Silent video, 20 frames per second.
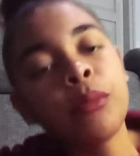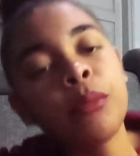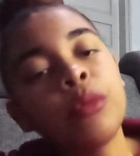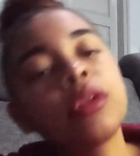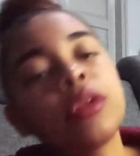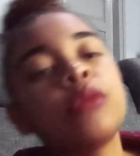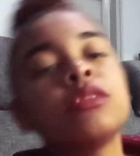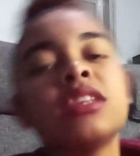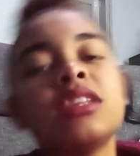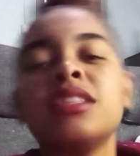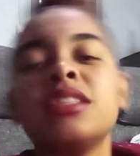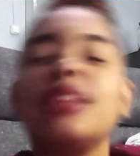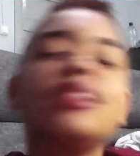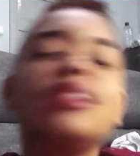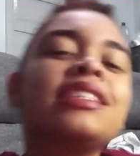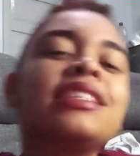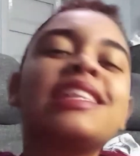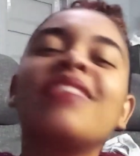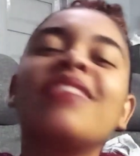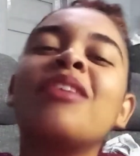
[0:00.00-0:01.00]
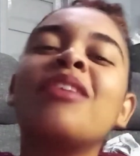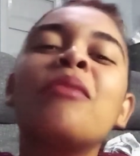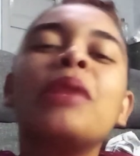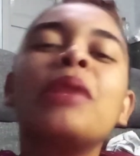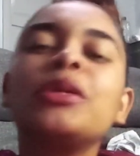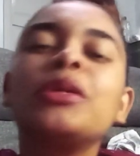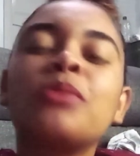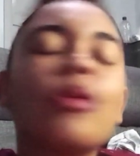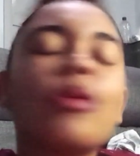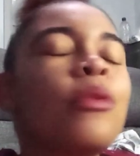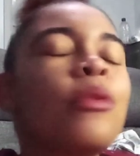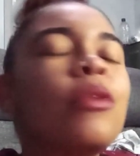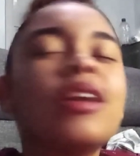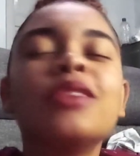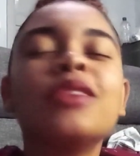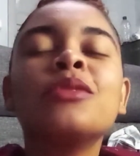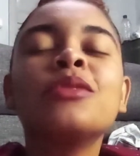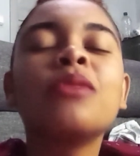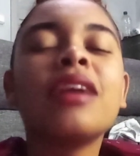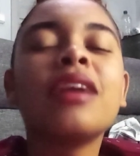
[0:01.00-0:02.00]
Porque o César nem estava mais
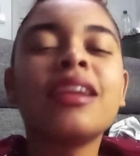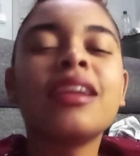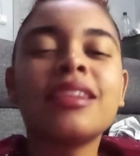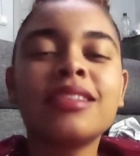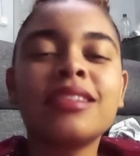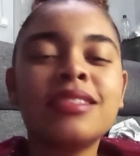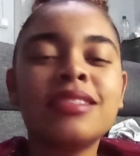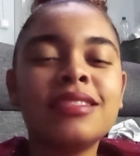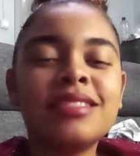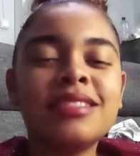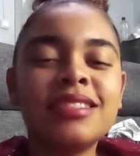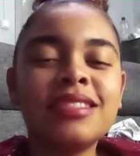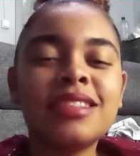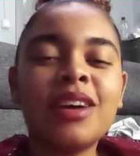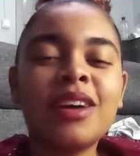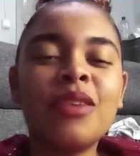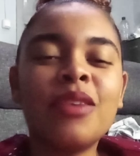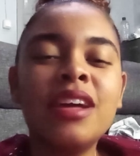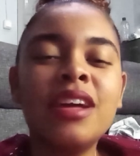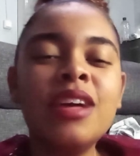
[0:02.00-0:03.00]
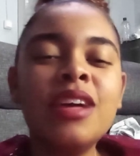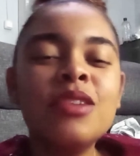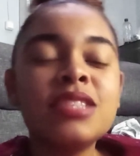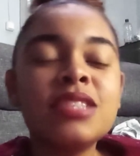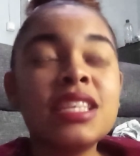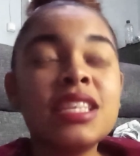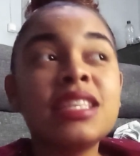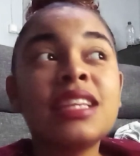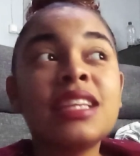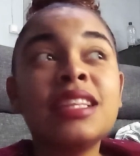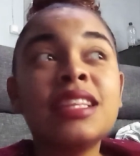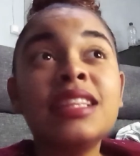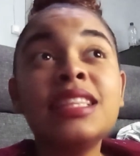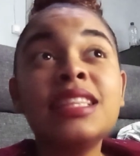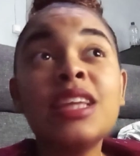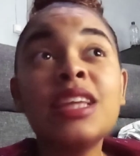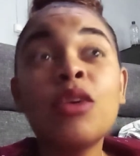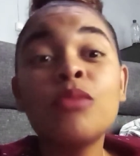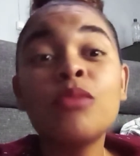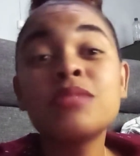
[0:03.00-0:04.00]
procurando ela. Então, César nem
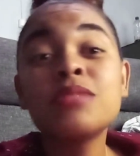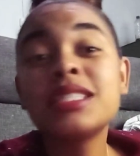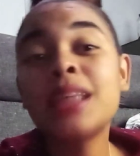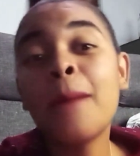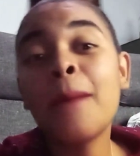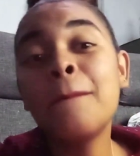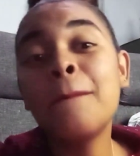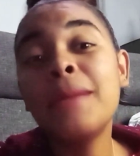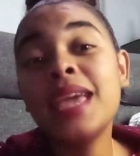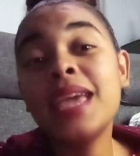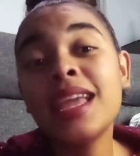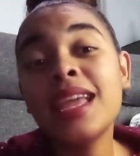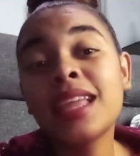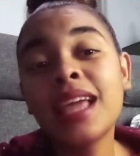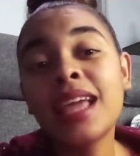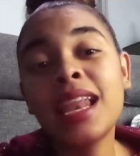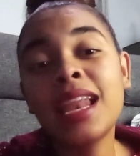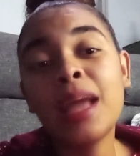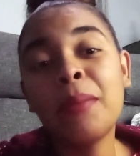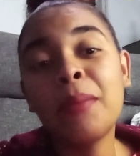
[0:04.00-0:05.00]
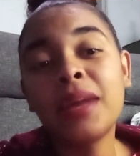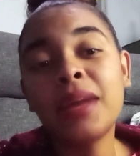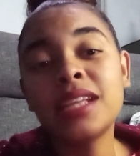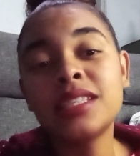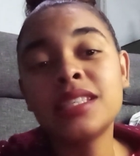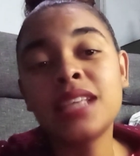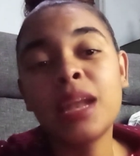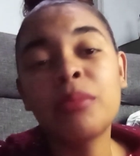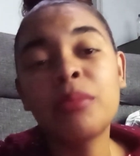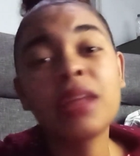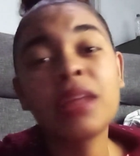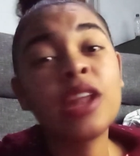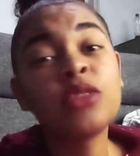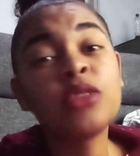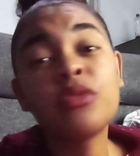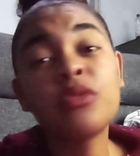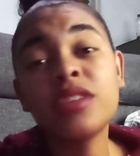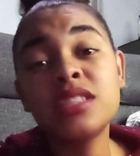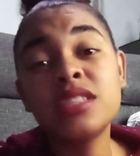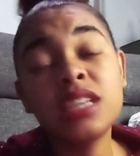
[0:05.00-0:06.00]
tinha como saber que ele ia aparecer lá porque
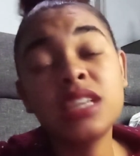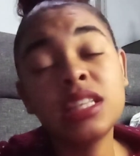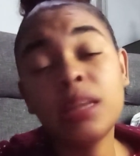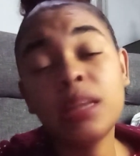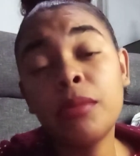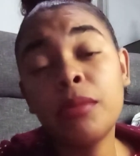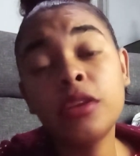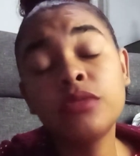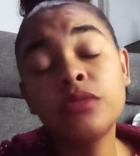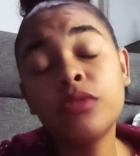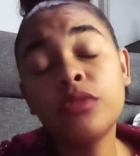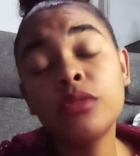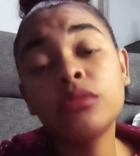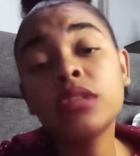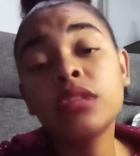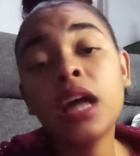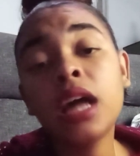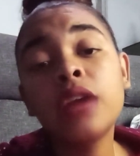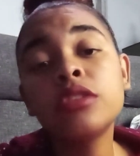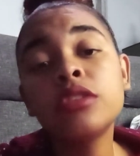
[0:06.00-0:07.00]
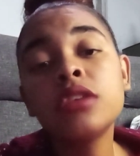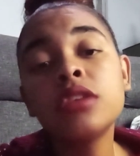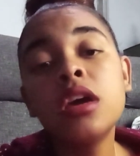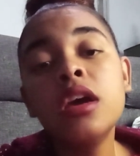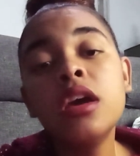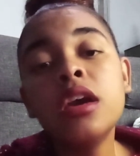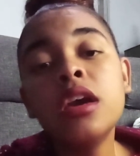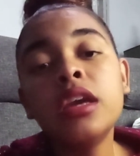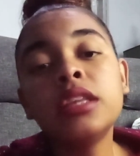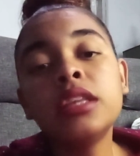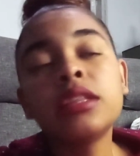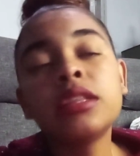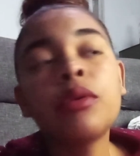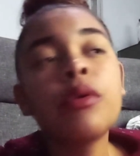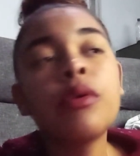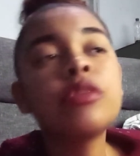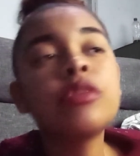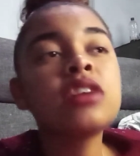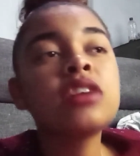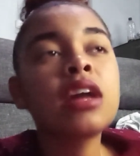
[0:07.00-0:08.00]
ela não fazia trabalho de voluntário.
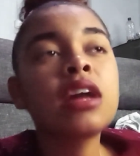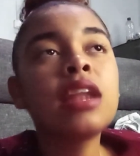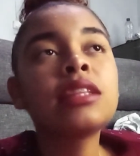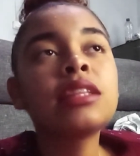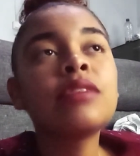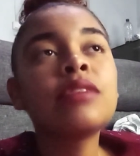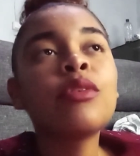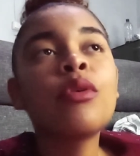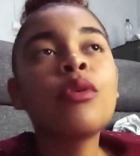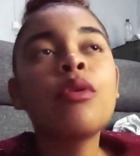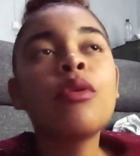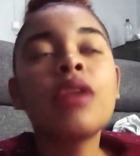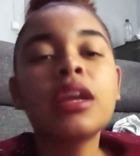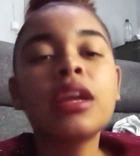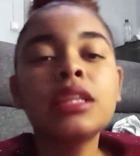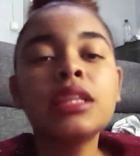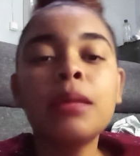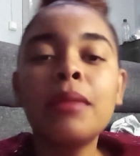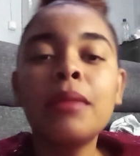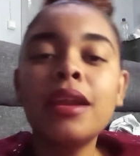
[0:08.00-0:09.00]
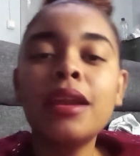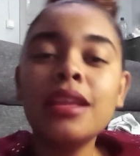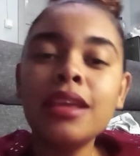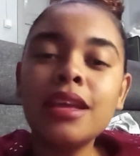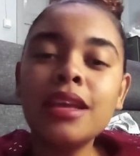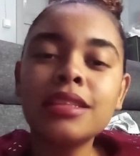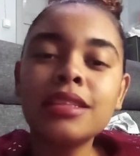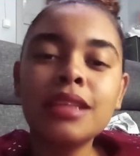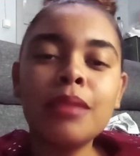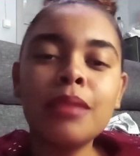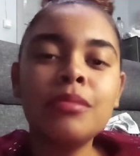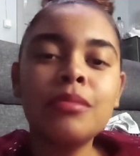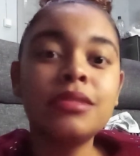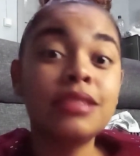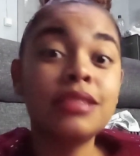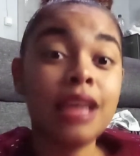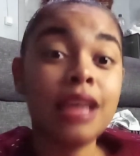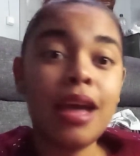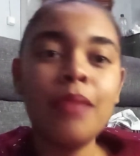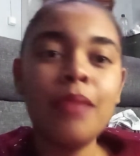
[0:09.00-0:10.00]
Então eu achei que ela tava com o rei na barriga,
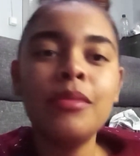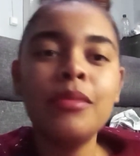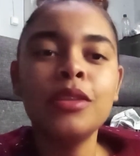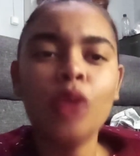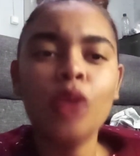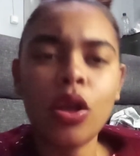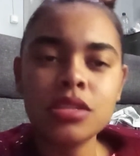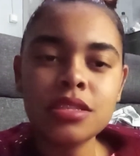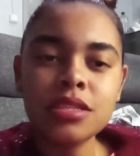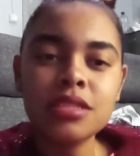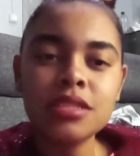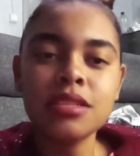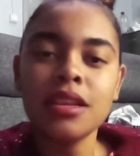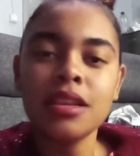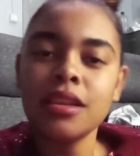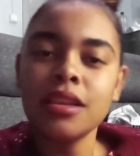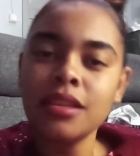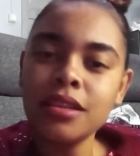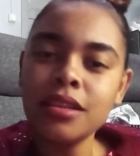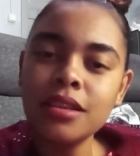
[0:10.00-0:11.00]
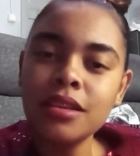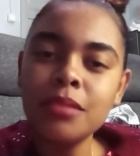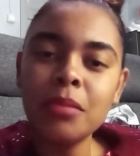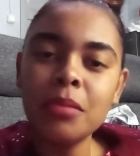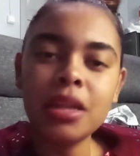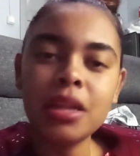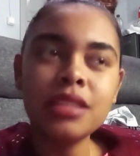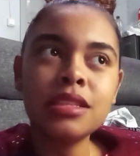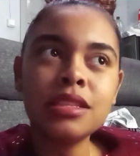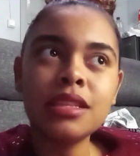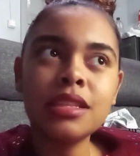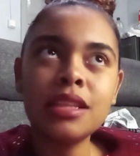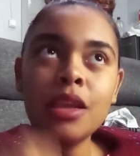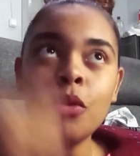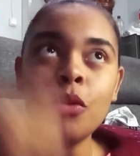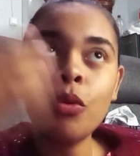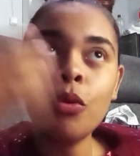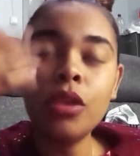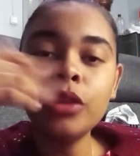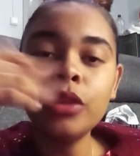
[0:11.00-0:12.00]
sabe? Sabe? Nossa, Parece que
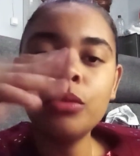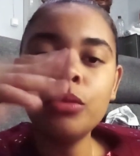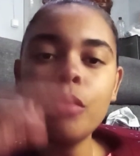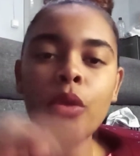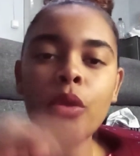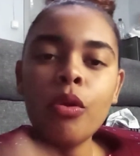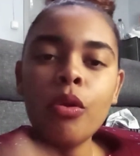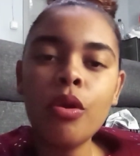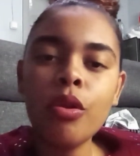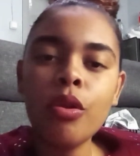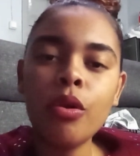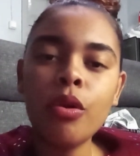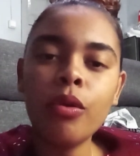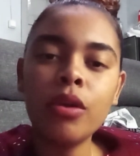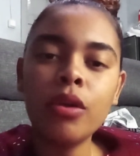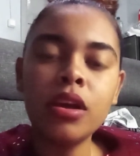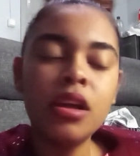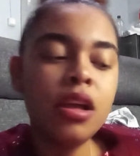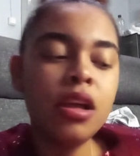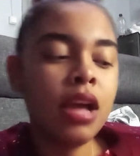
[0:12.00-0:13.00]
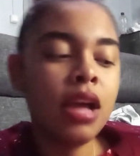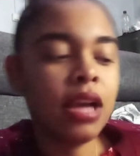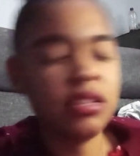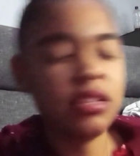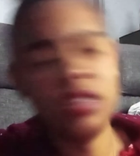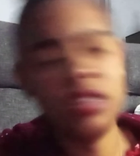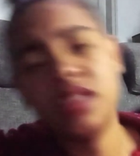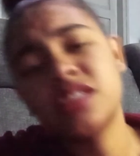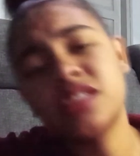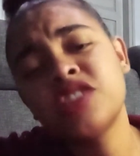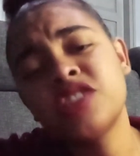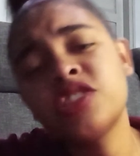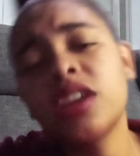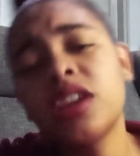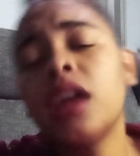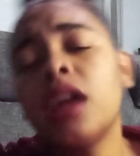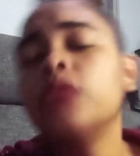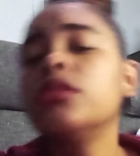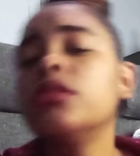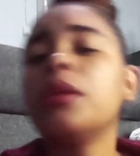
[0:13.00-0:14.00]
tinha engolido uma coroa. Achei
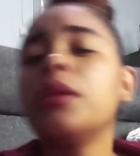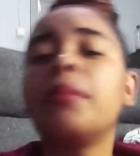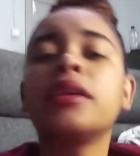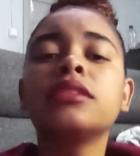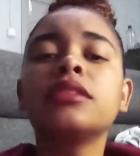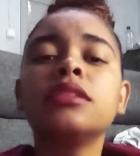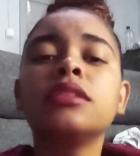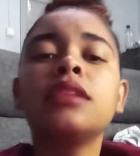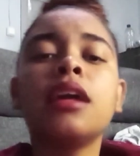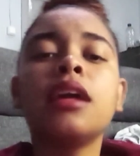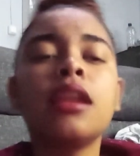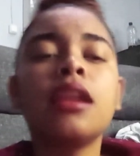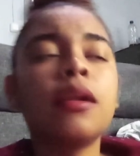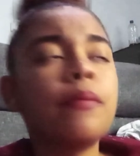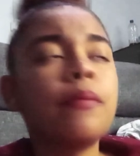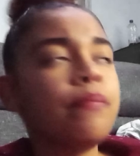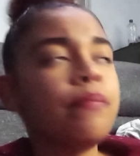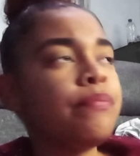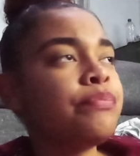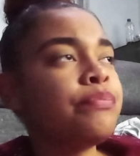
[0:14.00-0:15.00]
exagerado da parte dela.